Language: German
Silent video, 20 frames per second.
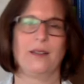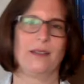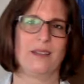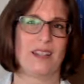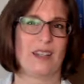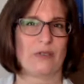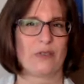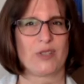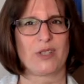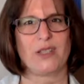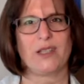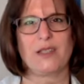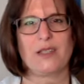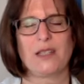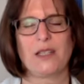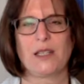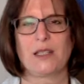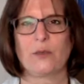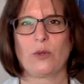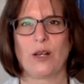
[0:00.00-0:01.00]
Dafür sind sie
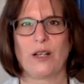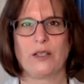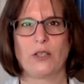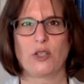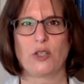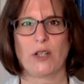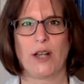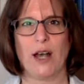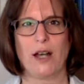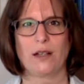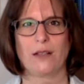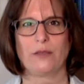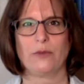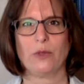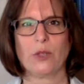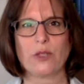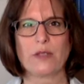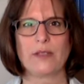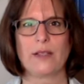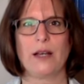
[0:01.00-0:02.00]
nicht so ganz stark
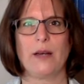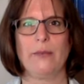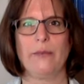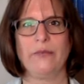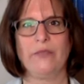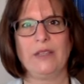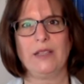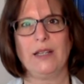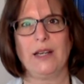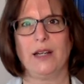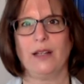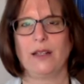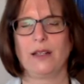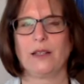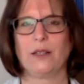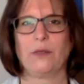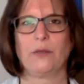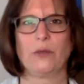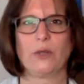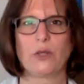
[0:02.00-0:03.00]
wirksam wie die
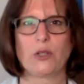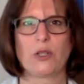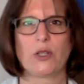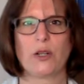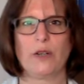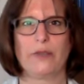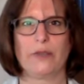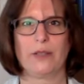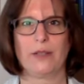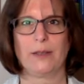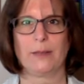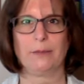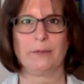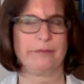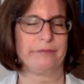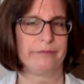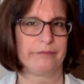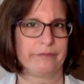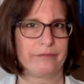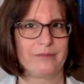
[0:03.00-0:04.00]
anderen Wirkstoffe.
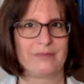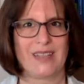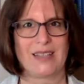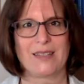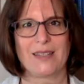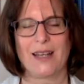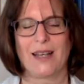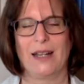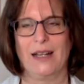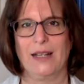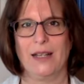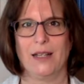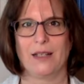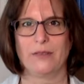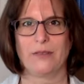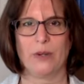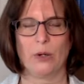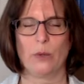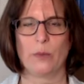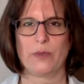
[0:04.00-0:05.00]
Das
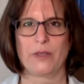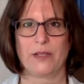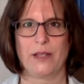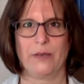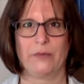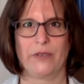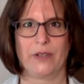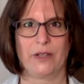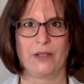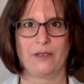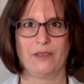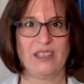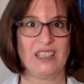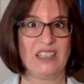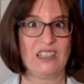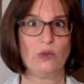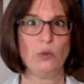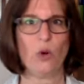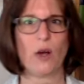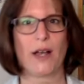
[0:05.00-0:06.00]
erklärt, warum es einfach
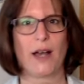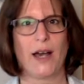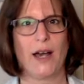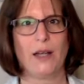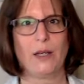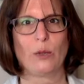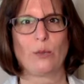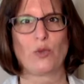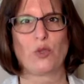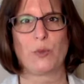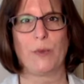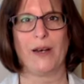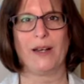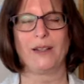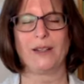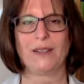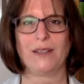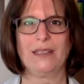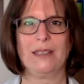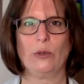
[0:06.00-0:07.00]
nicht nur
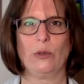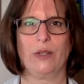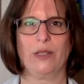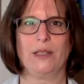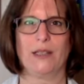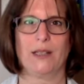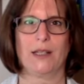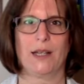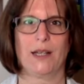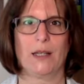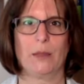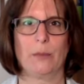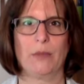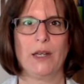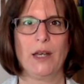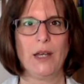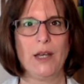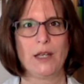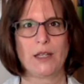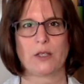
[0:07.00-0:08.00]
kaliumsparende Diuretika gibt,
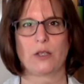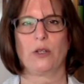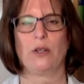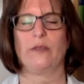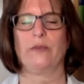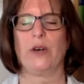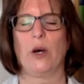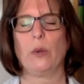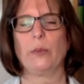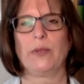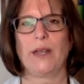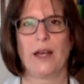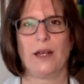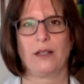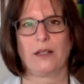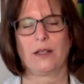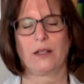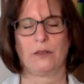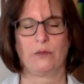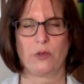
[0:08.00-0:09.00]
sondern warum die
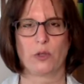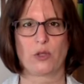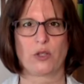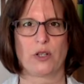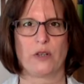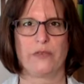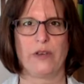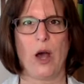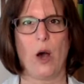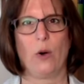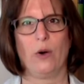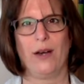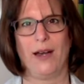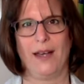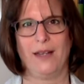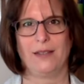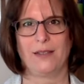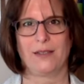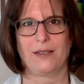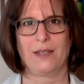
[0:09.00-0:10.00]
anderen Wirkstoffe auch
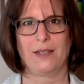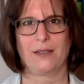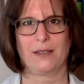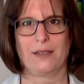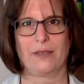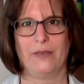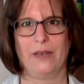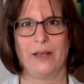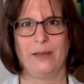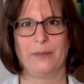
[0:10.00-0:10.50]
eingesetzt werden.